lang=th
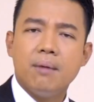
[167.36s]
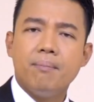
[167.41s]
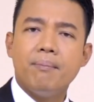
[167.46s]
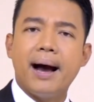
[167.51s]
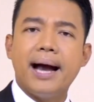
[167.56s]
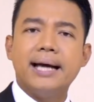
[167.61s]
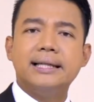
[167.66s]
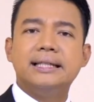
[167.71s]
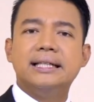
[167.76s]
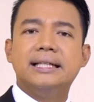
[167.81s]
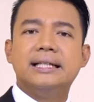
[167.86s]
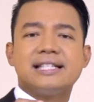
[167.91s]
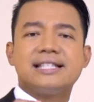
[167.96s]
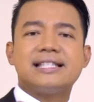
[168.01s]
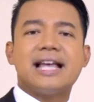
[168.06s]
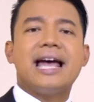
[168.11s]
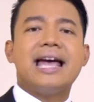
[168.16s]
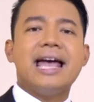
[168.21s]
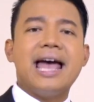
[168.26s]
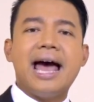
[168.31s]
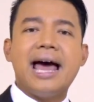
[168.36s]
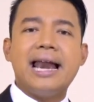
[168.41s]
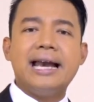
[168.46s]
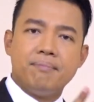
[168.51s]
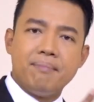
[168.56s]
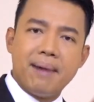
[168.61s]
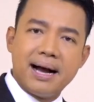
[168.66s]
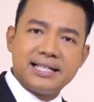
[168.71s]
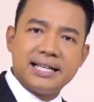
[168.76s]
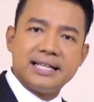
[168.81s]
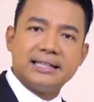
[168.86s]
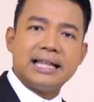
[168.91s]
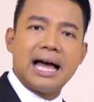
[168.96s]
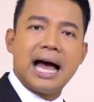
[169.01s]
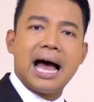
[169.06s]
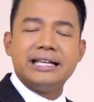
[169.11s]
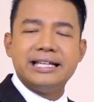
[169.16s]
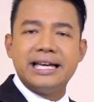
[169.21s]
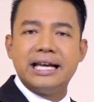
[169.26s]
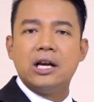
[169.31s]
หมายถึง Cyan
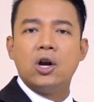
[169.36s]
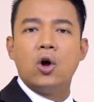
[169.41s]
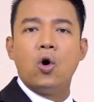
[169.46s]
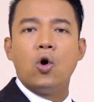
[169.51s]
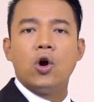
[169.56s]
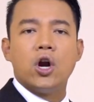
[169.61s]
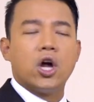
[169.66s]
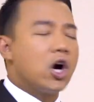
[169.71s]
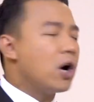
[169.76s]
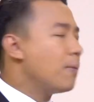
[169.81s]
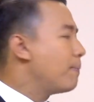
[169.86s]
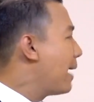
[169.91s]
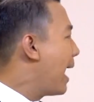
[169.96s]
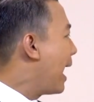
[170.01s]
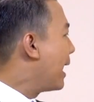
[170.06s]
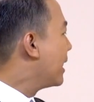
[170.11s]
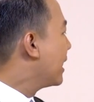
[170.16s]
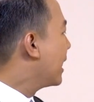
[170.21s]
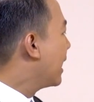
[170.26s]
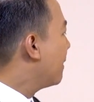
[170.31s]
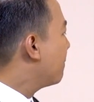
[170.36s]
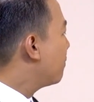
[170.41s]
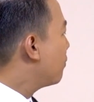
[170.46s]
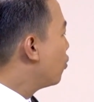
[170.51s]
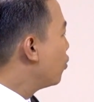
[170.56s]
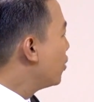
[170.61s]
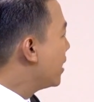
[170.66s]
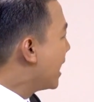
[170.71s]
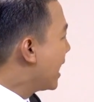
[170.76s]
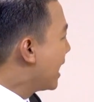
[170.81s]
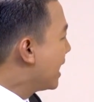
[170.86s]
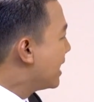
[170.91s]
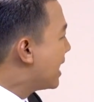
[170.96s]
Magenta Yellow แล้วก็ Black นะครับ คุณเห็น